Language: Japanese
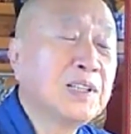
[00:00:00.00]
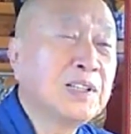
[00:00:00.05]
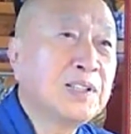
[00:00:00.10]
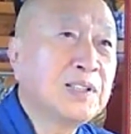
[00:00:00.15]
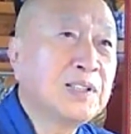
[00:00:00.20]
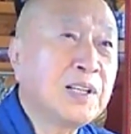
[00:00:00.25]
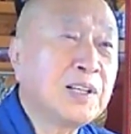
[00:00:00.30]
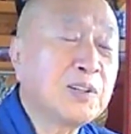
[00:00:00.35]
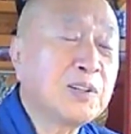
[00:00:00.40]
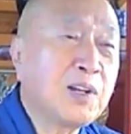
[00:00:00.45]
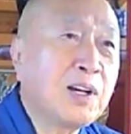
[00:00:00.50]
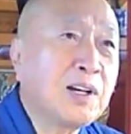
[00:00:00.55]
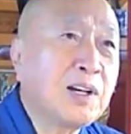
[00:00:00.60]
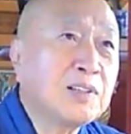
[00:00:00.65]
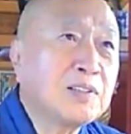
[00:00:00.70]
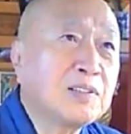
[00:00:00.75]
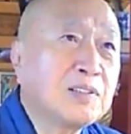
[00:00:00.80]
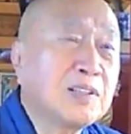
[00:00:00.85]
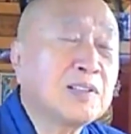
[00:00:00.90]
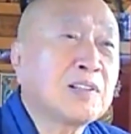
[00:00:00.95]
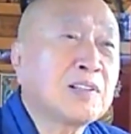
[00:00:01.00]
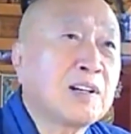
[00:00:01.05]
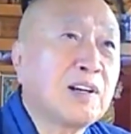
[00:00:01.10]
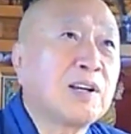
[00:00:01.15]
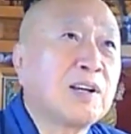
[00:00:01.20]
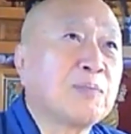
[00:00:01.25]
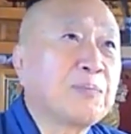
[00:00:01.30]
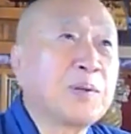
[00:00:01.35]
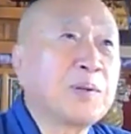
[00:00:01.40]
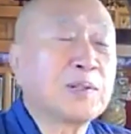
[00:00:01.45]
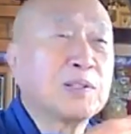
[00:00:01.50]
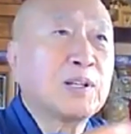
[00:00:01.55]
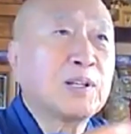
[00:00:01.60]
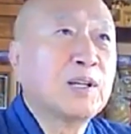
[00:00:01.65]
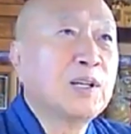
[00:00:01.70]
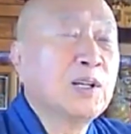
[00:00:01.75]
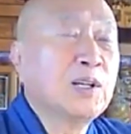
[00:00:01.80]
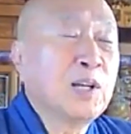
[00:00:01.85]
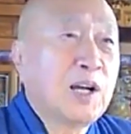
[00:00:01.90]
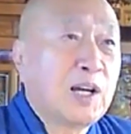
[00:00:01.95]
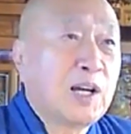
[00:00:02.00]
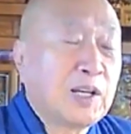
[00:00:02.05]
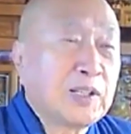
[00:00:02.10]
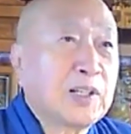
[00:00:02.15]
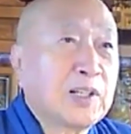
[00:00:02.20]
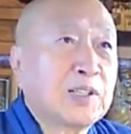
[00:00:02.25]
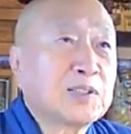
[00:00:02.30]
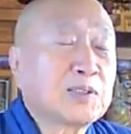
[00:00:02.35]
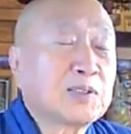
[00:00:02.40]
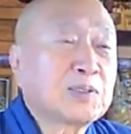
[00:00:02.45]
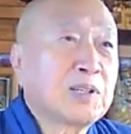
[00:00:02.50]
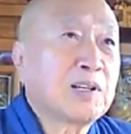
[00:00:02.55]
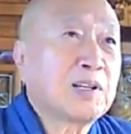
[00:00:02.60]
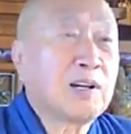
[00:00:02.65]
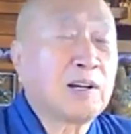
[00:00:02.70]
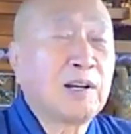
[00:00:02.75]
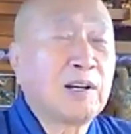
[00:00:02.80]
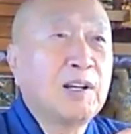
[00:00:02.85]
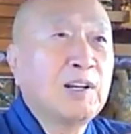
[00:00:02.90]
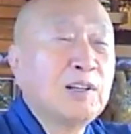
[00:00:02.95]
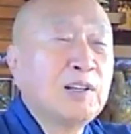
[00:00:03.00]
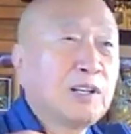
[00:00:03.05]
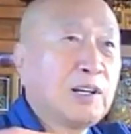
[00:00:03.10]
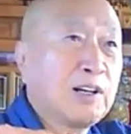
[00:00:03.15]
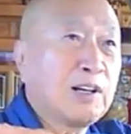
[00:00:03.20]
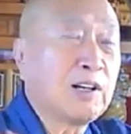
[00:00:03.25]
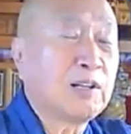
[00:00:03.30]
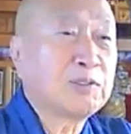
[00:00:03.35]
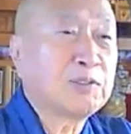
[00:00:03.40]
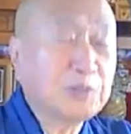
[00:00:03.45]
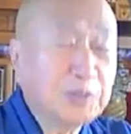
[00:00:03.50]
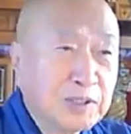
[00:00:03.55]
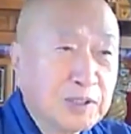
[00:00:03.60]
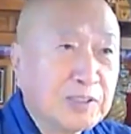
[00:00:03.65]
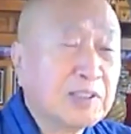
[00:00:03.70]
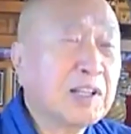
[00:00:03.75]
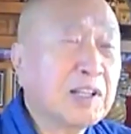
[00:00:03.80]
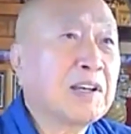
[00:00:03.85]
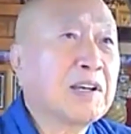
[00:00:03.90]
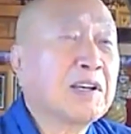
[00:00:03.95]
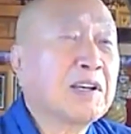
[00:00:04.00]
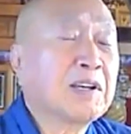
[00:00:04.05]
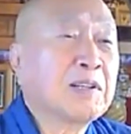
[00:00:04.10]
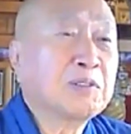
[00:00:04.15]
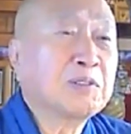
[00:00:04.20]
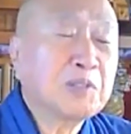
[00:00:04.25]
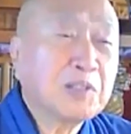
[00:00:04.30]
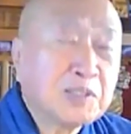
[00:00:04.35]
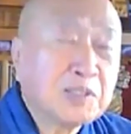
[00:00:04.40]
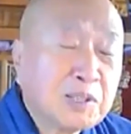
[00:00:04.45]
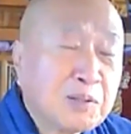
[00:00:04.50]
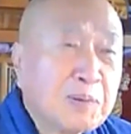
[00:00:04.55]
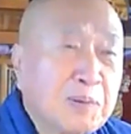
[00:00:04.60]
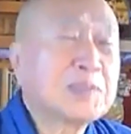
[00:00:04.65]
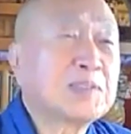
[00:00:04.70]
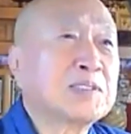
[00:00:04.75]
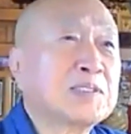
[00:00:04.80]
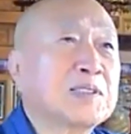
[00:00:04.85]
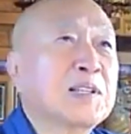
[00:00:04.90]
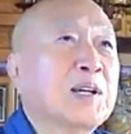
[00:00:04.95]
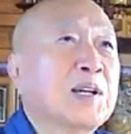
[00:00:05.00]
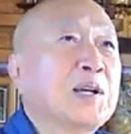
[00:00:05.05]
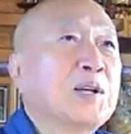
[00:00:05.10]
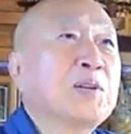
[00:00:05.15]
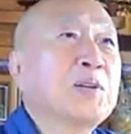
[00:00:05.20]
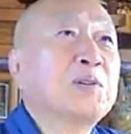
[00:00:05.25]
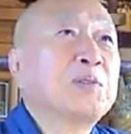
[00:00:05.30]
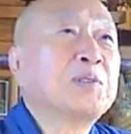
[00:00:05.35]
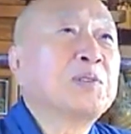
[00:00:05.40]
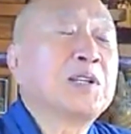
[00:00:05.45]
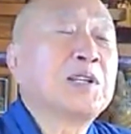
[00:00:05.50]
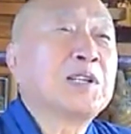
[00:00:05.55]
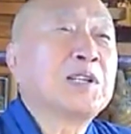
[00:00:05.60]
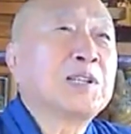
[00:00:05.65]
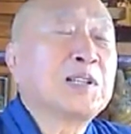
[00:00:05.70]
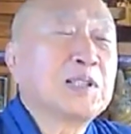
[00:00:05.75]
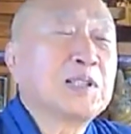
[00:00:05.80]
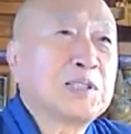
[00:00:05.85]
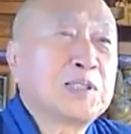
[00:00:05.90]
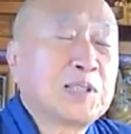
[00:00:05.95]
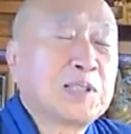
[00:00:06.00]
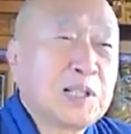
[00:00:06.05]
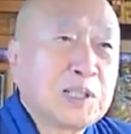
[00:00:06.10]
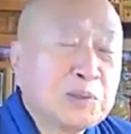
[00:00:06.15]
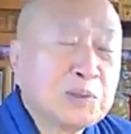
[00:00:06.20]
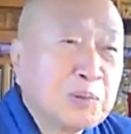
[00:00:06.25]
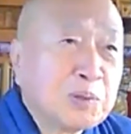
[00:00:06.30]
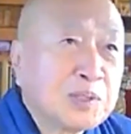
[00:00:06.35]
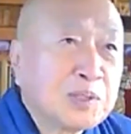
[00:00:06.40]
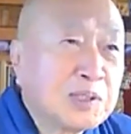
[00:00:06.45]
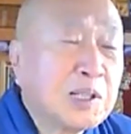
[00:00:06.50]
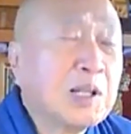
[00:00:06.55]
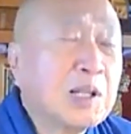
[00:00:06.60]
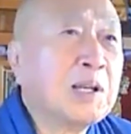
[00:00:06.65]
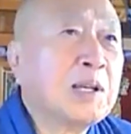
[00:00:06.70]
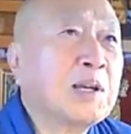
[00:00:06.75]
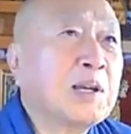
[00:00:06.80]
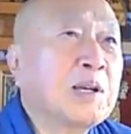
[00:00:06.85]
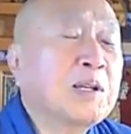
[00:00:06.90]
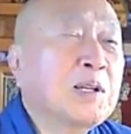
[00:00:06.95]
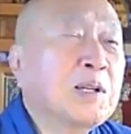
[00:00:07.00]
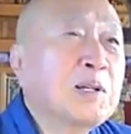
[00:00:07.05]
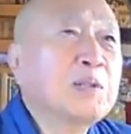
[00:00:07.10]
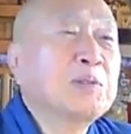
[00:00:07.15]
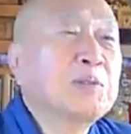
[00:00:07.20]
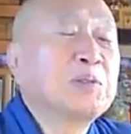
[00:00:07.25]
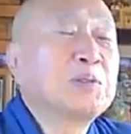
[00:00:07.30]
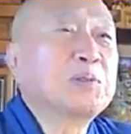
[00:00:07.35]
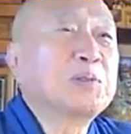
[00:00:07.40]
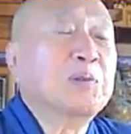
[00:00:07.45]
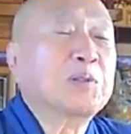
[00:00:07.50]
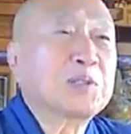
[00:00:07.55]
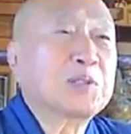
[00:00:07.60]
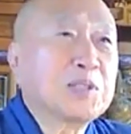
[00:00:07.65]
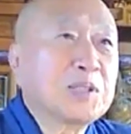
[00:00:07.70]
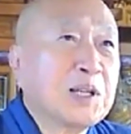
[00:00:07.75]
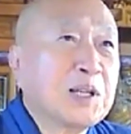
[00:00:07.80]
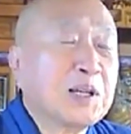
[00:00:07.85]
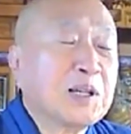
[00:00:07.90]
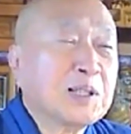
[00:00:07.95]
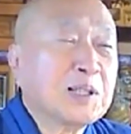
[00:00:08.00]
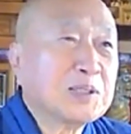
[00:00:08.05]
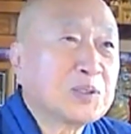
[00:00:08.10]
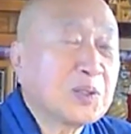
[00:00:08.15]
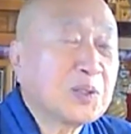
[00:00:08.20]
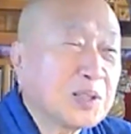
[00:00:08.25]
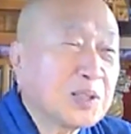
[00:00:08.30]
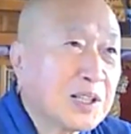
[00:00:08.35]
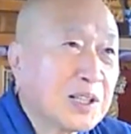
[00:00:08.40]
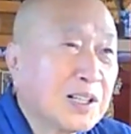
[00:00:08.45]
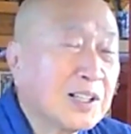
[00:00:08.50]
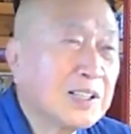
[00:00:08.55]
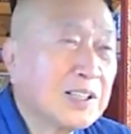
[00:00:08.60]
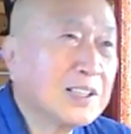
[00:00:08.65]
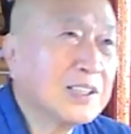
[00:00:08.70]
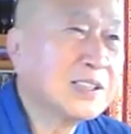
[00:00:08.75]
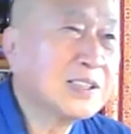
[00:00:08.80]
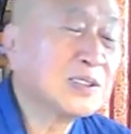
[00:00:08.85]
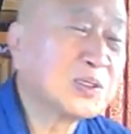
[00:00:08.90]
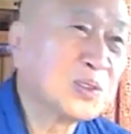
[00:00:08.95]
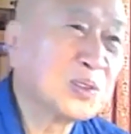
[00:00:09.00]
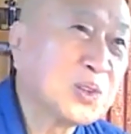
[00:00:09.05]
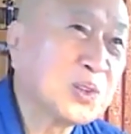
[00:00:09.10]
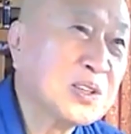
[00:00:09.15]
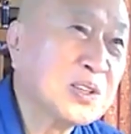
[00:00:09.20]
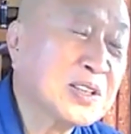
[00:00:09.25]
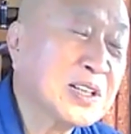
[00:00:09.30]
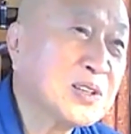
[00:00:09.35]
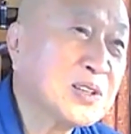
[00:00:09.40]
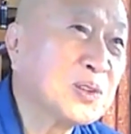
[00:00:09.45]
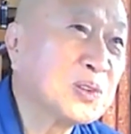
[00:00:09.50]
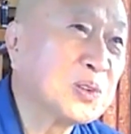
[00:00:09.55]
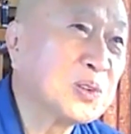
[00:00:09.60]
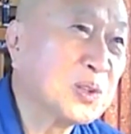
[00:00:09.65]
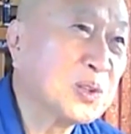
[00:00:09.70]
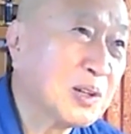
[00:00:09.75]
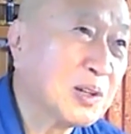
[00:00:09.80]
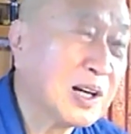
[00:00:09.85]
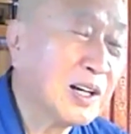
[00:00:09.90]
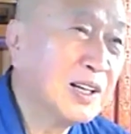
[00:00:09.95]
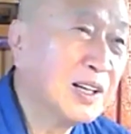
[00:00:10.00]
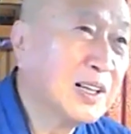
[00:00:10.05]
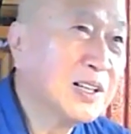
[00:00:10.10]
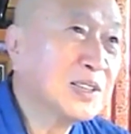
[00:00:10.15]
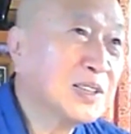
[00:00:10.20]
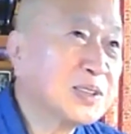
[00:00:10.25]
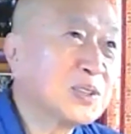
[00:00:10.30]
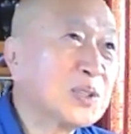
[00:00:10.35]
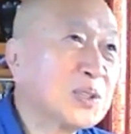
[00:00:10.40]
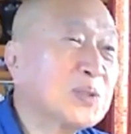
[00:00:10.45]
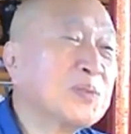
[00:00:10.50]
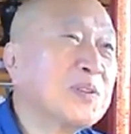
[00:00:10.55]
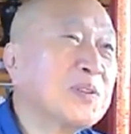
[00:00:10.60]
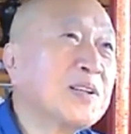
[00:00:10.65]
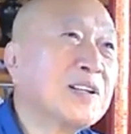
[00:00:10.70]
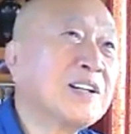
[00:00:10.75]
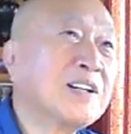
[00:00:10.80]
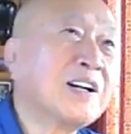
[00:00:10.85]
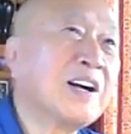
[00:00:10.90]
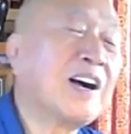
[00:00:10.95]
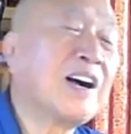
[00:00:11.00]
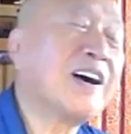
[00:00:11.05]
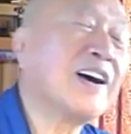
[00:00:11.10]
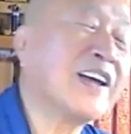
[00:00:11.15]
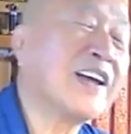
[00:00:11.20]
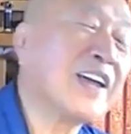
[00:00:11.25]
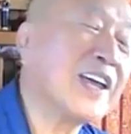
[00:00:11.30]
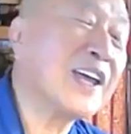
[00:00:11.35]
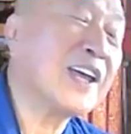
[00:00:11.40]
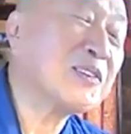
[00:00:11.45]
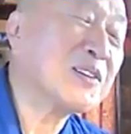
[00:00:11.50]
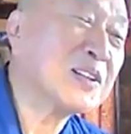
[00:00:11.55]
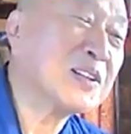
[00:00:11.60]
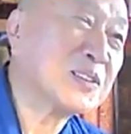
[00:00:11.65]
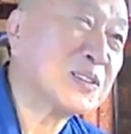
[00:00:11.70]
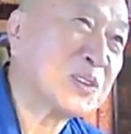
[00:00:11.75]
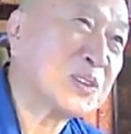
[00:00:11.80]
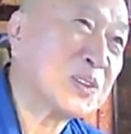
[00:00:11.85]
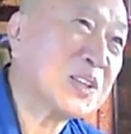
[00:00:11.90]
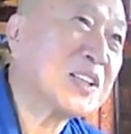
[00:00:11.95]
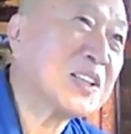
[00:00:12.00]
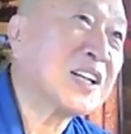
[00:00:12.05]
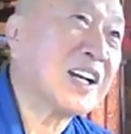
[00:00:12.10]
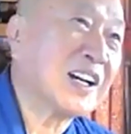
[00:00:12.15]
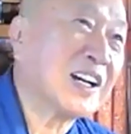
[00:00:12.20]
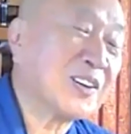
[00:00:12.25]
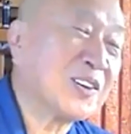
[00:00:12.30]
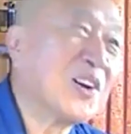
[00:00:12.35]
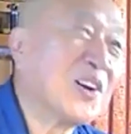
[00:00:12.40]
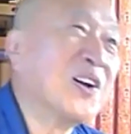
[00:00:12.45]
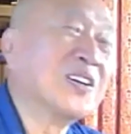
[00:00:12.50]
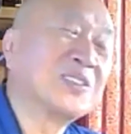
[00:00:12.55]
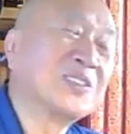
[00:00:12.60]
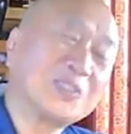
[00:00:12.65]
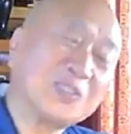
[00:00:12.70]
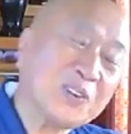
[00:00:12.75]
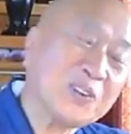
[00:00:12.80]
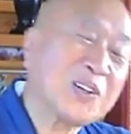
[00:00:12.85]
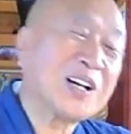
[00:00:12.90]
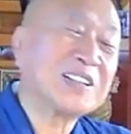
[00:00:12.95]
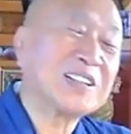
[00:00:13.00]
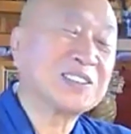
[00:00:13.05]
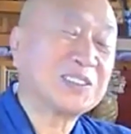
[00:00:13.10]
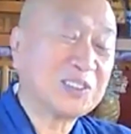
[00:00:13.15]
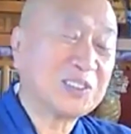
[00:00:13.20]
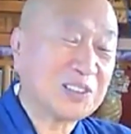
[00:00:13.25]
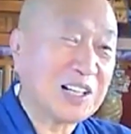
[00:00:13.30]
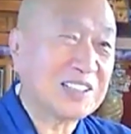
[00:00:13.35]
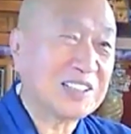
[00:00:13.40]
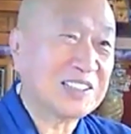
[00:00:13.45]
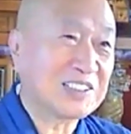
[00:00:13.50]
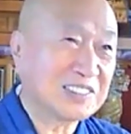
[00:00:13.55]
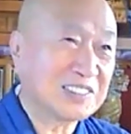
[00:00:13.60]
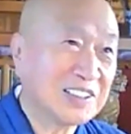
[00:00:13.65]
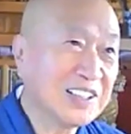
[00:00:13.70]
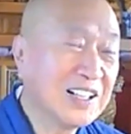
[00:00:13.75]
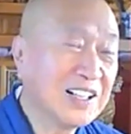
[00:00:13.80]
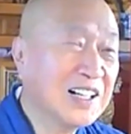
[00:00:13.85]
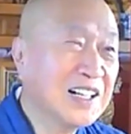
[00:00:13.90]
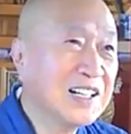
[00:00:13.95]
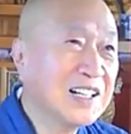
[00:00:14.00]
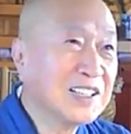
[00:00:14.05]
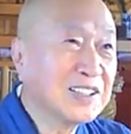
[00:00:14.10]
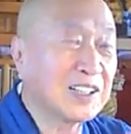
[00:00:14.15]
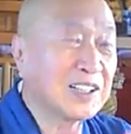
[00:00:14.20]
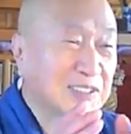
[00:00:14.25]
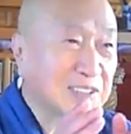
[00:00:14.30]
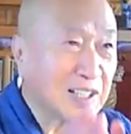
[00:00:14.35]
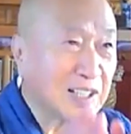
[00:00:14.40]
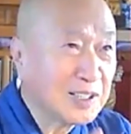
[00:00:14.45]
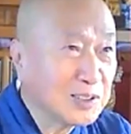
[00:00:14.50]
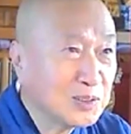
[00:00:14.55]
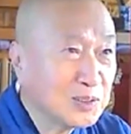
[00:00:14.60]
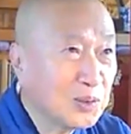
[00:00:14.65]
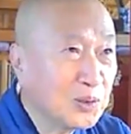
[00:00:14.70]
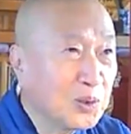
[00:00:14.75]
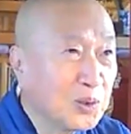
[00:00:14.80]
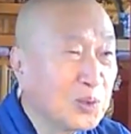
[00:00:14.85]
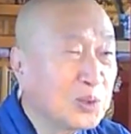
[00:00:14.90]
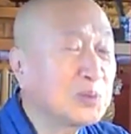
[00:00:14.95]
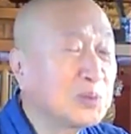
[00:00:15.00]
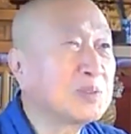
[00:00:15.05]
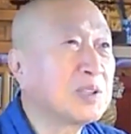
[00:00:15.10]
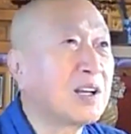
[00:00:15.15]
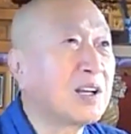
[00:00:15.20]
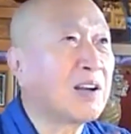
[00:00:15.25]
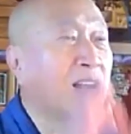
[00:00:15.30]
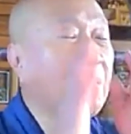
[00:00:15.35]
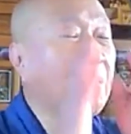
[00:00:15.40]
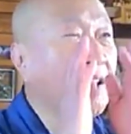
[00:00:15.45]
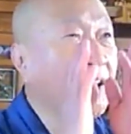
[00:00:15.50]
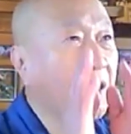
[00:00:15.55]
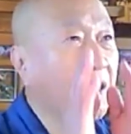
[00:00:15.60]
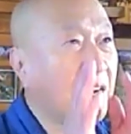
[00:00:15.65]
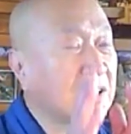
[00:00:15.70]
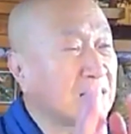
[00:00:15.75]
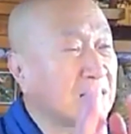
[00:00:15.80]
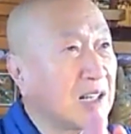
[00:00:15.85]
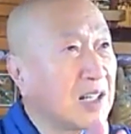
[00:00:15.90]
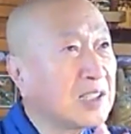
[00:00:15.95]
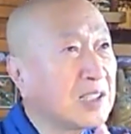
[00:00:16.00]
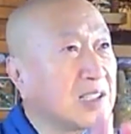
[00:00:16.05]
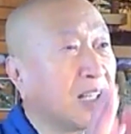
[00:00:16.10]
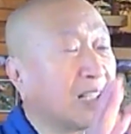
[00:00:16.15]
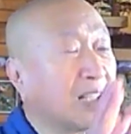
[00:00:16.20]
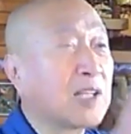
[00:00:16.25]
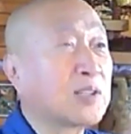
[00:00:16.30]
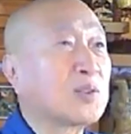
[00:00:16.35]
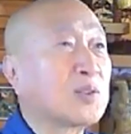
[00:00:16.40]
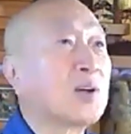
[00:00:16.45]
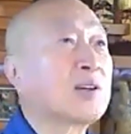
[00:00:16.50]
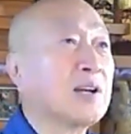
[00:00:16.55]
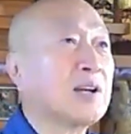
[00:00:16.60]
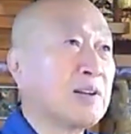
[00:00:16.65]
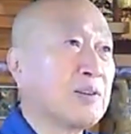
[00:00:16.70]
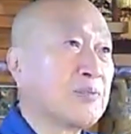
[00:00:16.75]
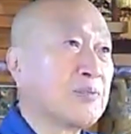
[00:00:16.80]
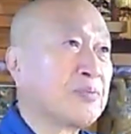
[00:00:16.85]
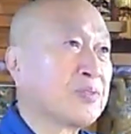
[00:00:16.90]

だけど上がってきたら、やっぱり裸ですから、ああ、吹いて濡れてますし、で、下着も着て、服も着て、それから外に出んことには、そのまま、ああ、ええー、言われて、そしたら、ちょっとおかしいという感じですね。だから、用業するにたら、働きがないとあかん。